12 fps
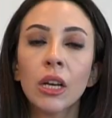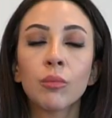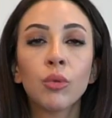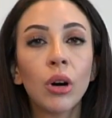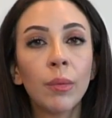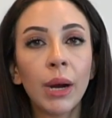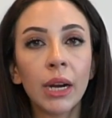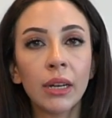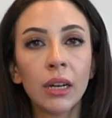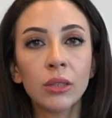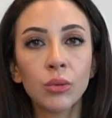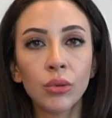Bu
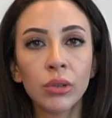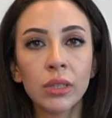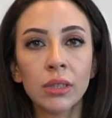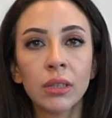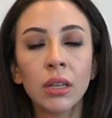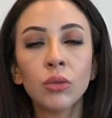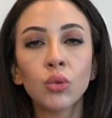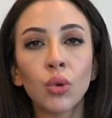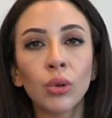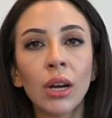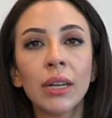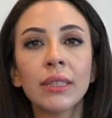haberler sonrasında
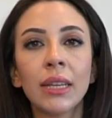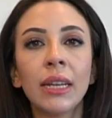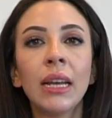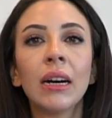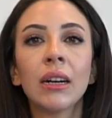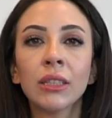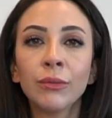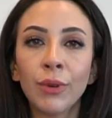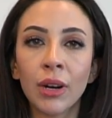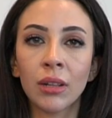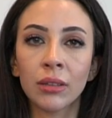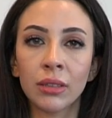dolar TL alım
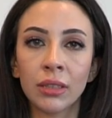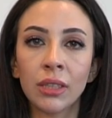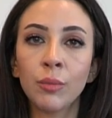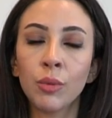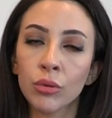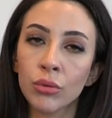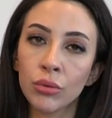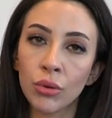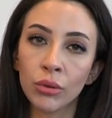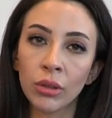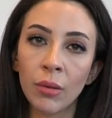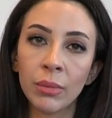varantlarında
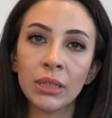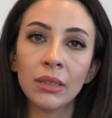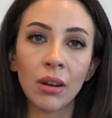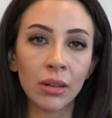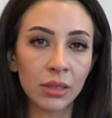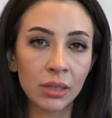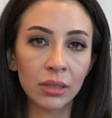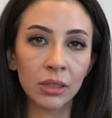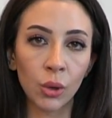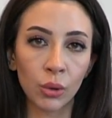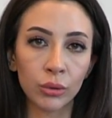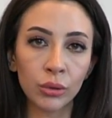pozisyonlanmanın
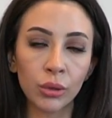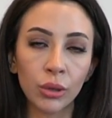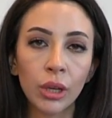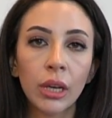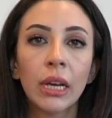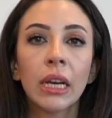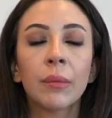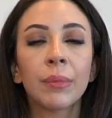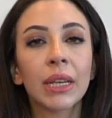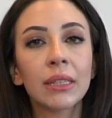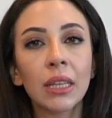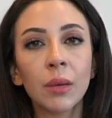arttığını gördük.
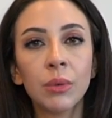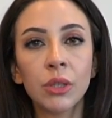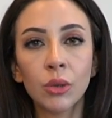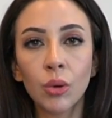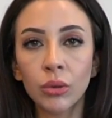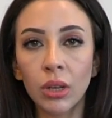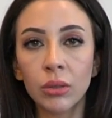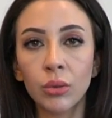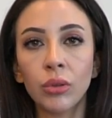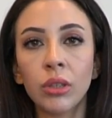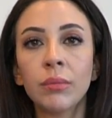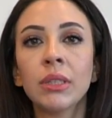Piyasa yapıcı
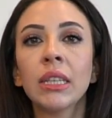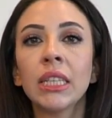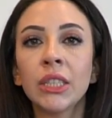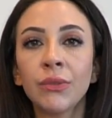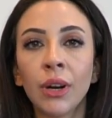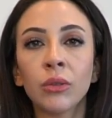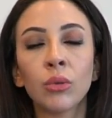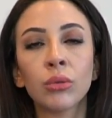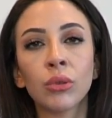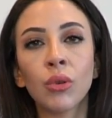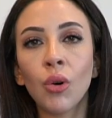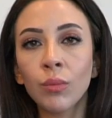kotasyonlarımızı
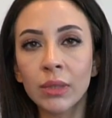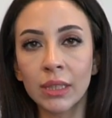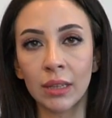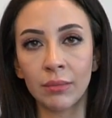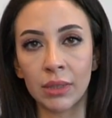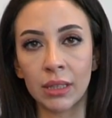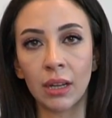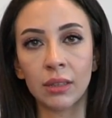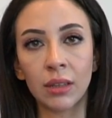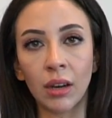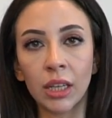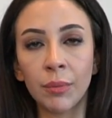işvarat.com
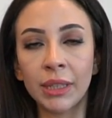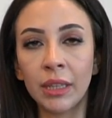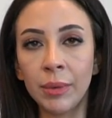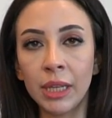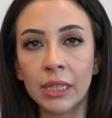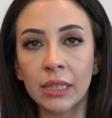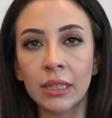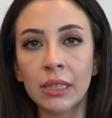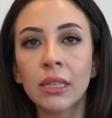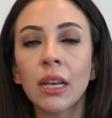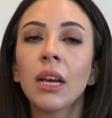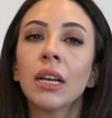sitemizden takip
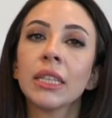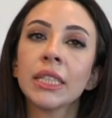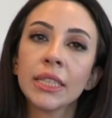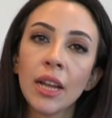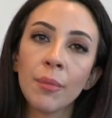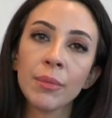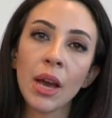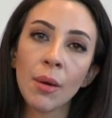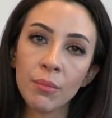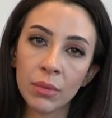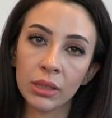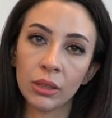edebilirsiniz. İşlem
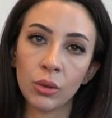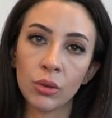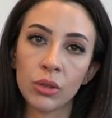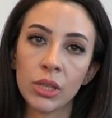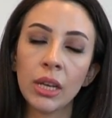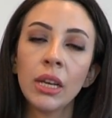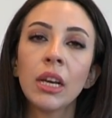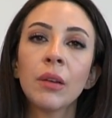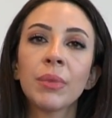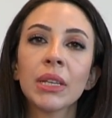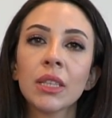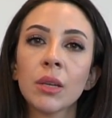yapmadan önce
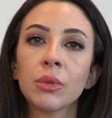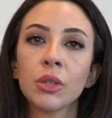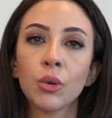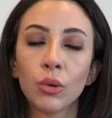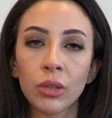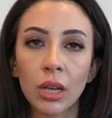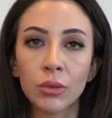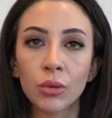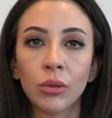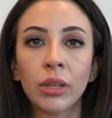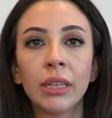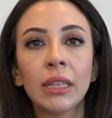piyasa yapıcı
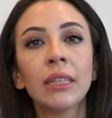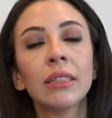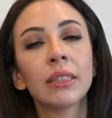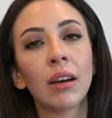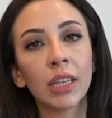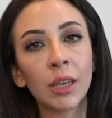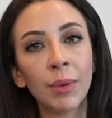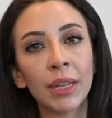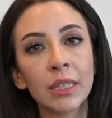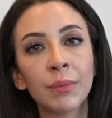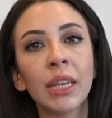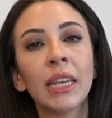kotasyonlarını takip
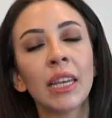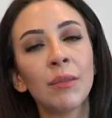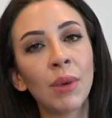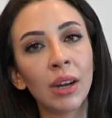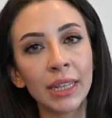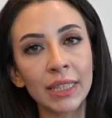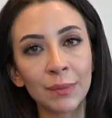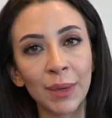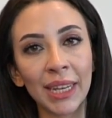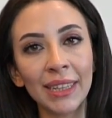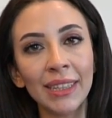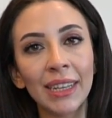etmeyi ihmal
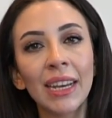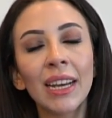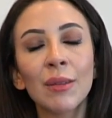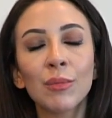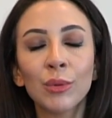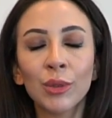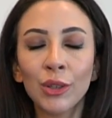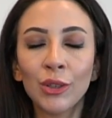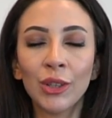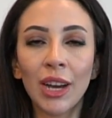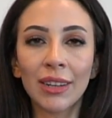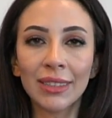etmeyin.
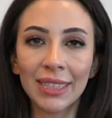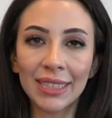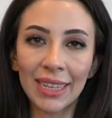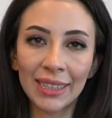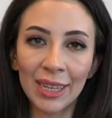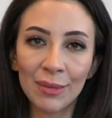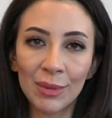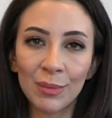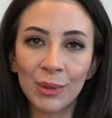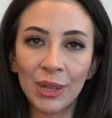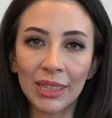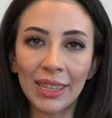Bugünlük
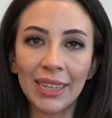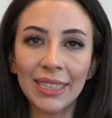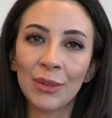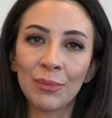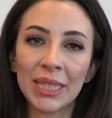aktaracaklarımız bu kadar.